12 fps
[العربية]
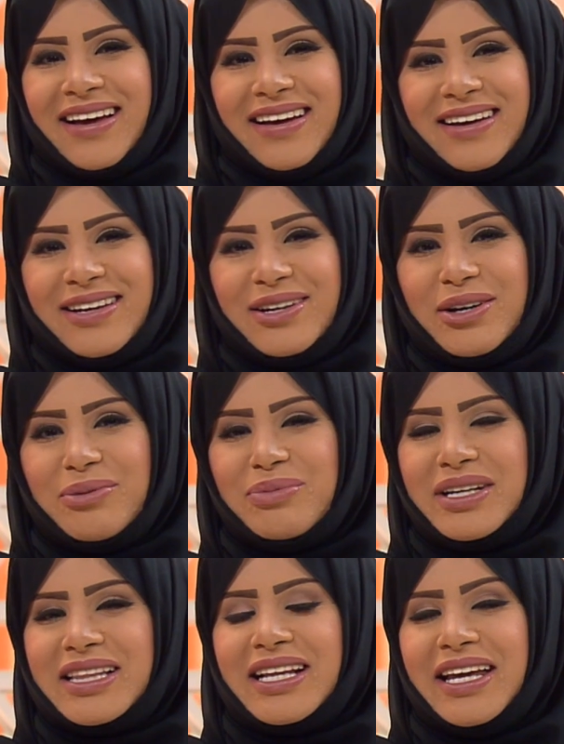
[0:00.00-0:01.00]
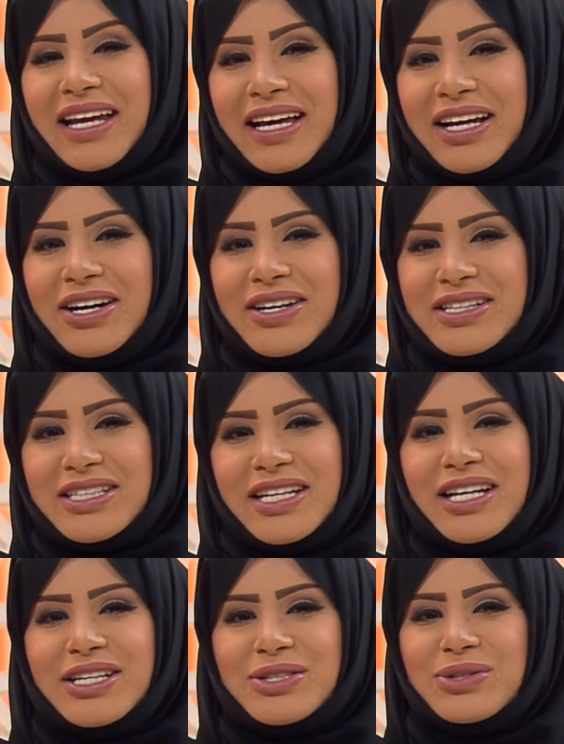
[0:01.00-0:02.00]
آه، اليوم بنطلع نقل خارجي
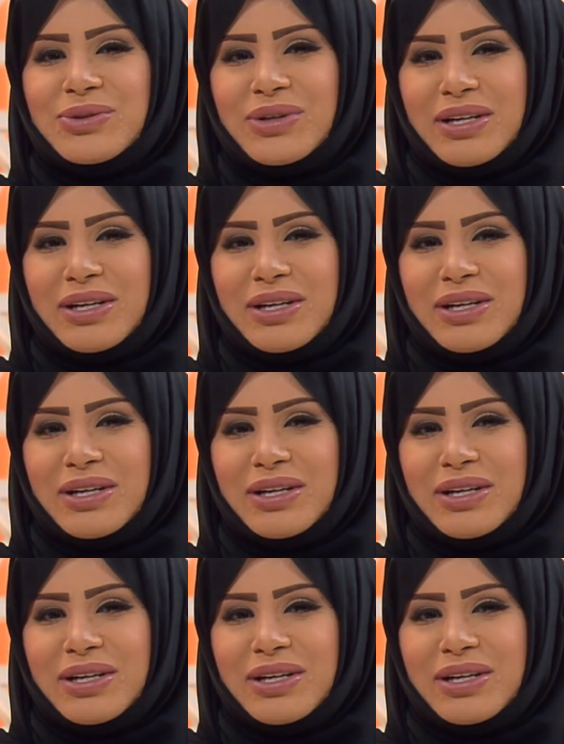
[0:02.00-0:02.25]
الى السوق